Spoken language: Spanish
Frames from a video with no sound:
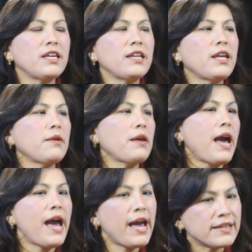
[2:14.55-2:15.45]
tiene
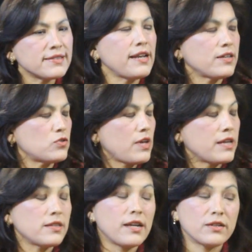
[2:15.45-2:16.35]
hacia la,
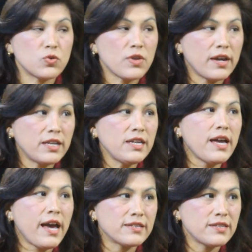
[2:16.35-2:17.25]
hacia la
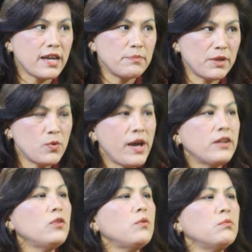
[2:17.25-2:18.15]
ciudadanía, hacia el
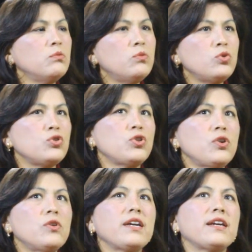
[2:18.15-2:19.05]
peruano,
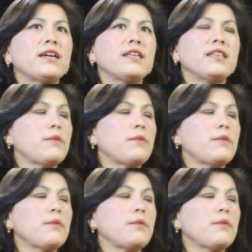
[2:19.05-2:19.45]
mucho eh,